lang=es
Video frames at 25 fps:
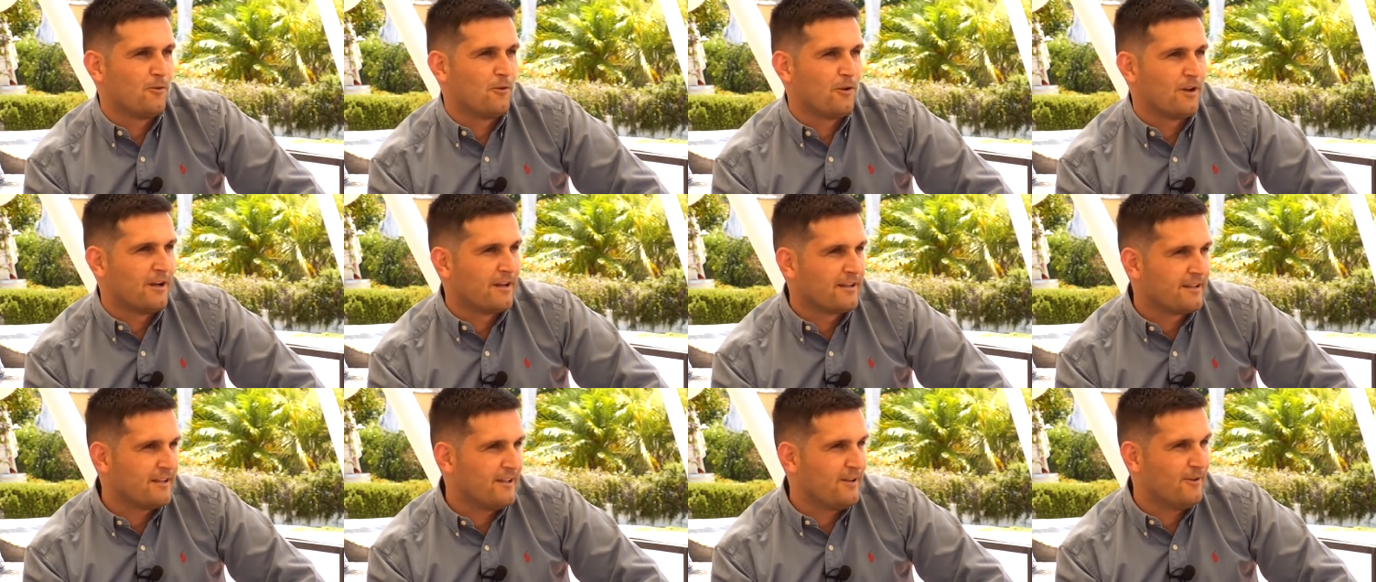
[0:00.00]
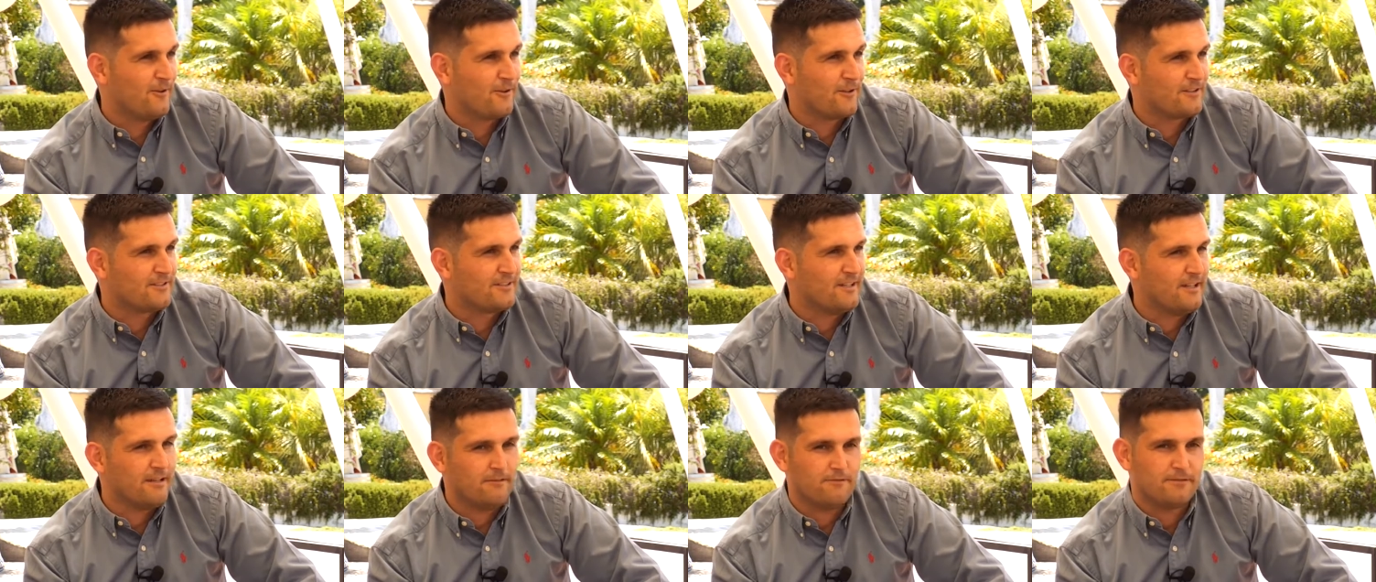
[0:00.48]
o lo alquilo, lo que
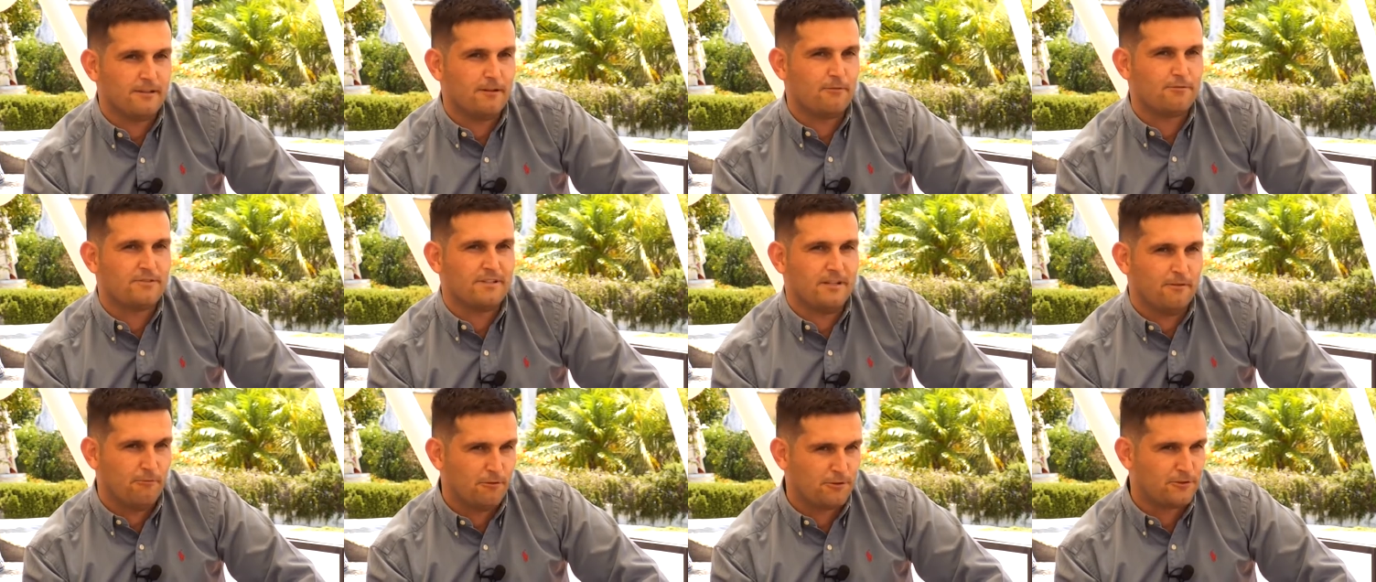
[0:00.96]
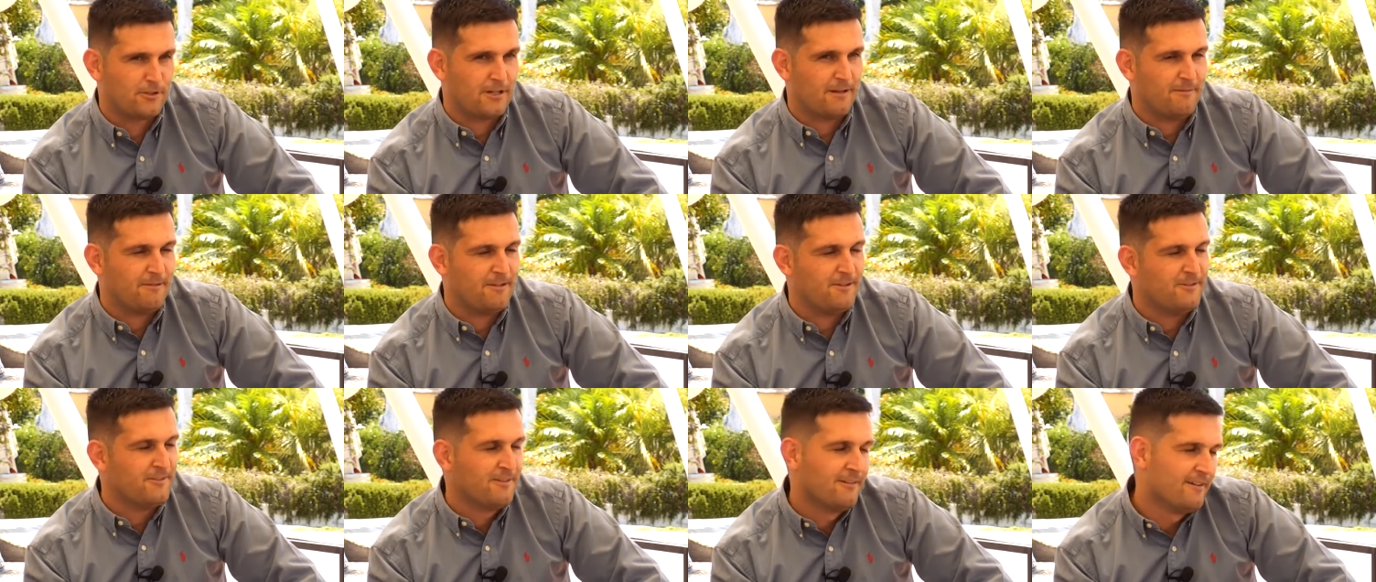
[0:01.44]
sea, ustedes siguen vuestro
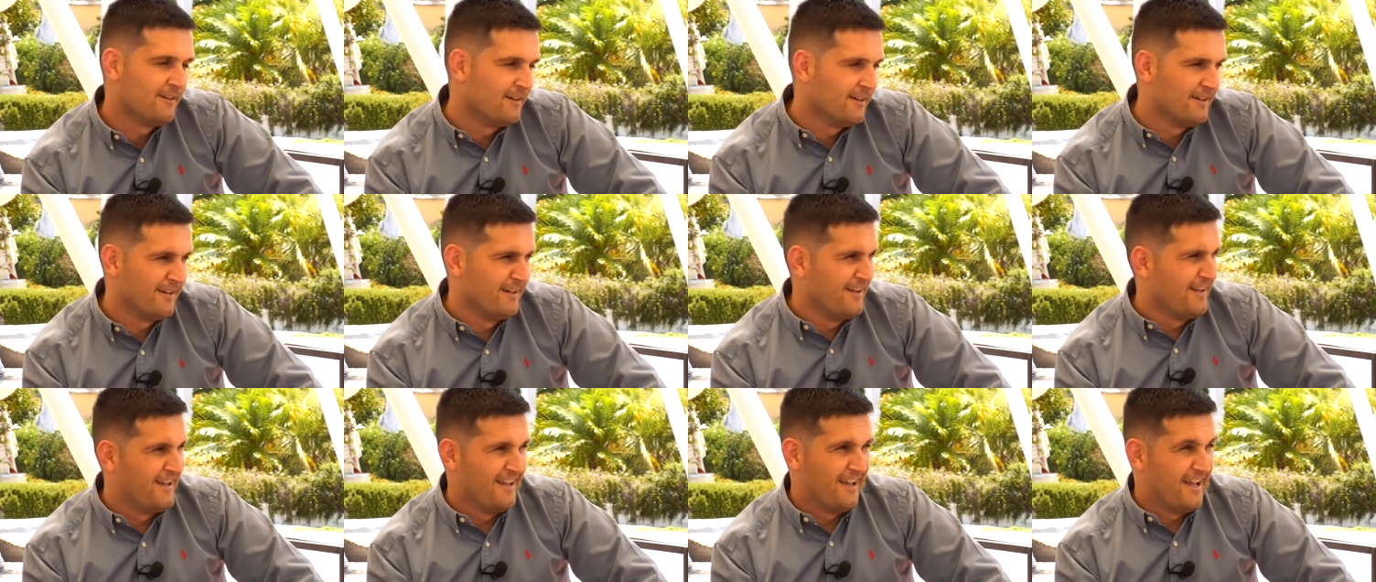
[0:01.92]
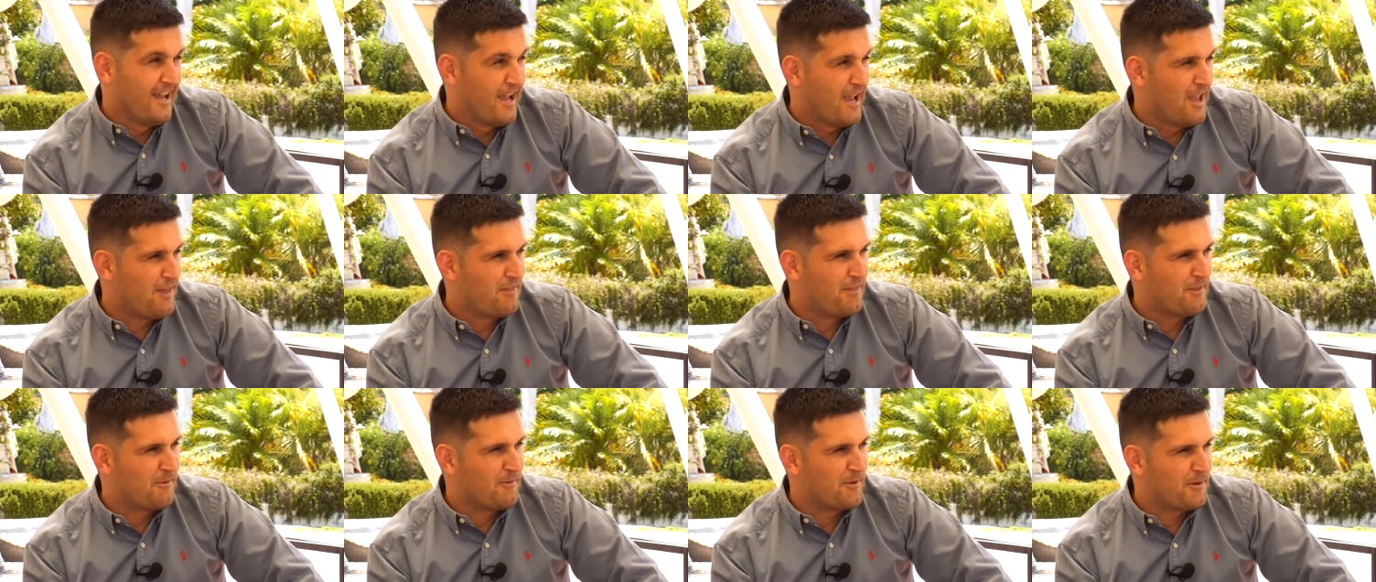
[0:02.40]
camino. Y
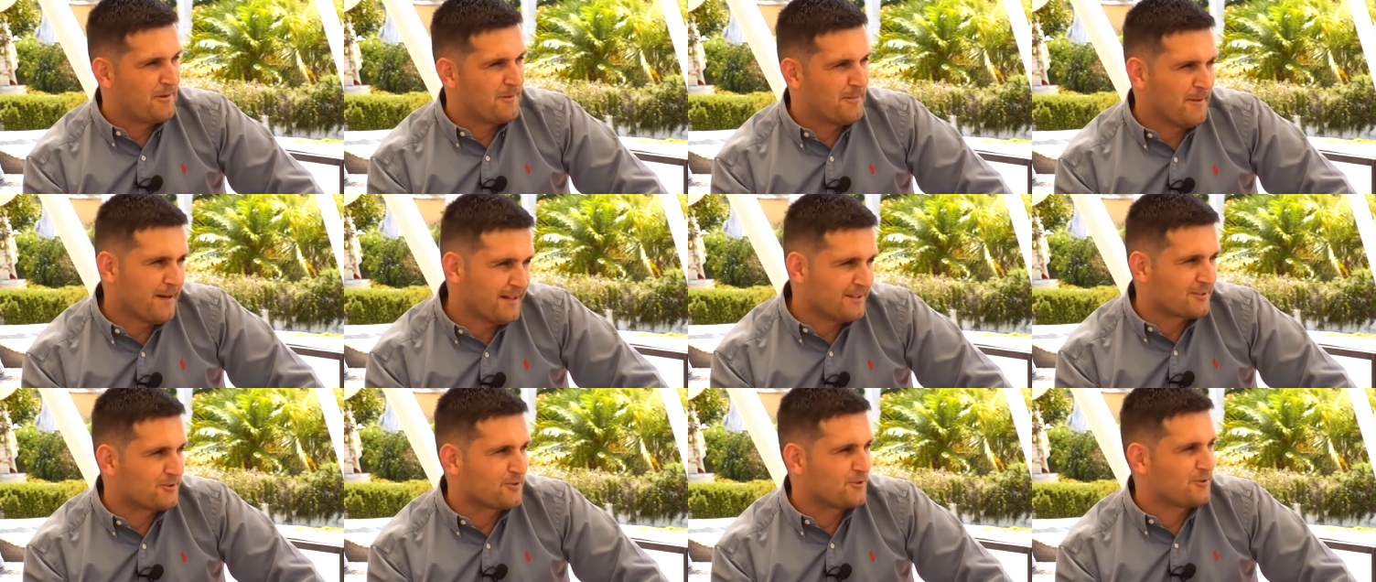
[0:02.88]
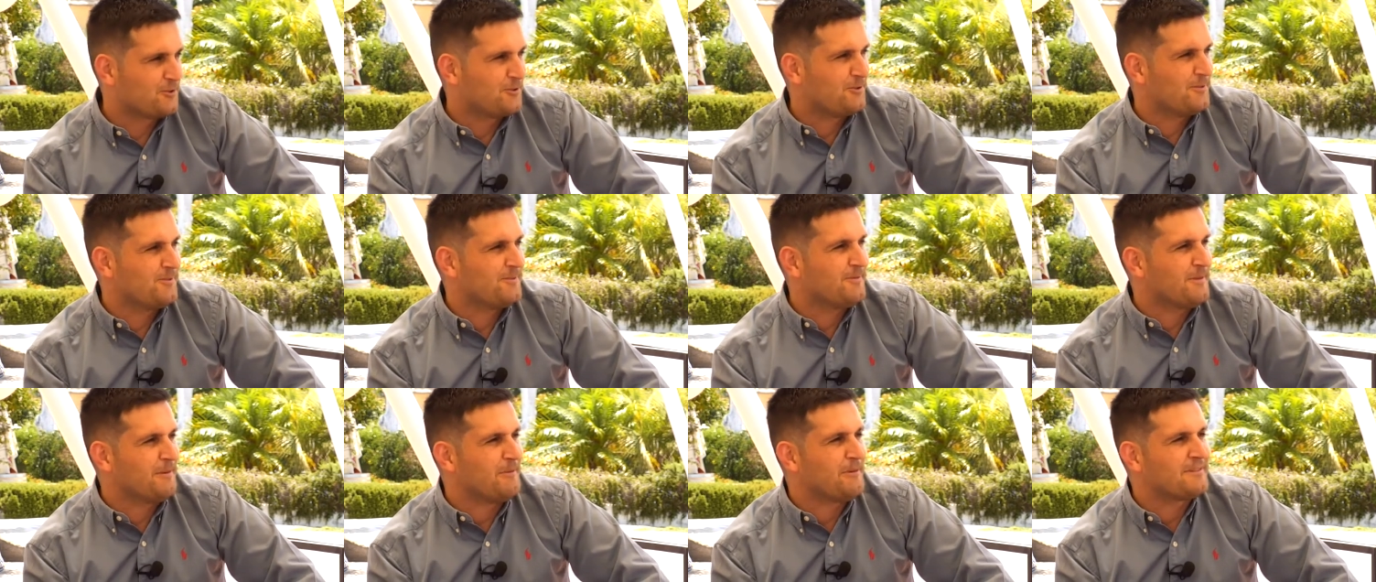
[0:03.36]
decimos, no, va,
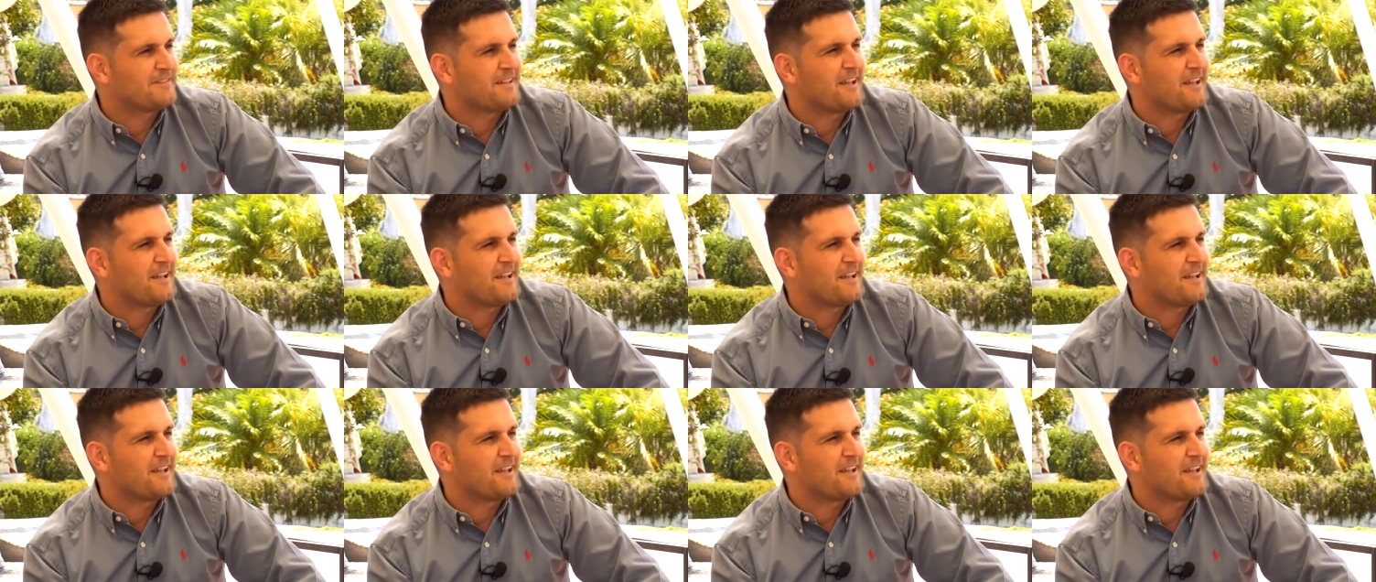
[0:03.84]
nosotros vamos a estar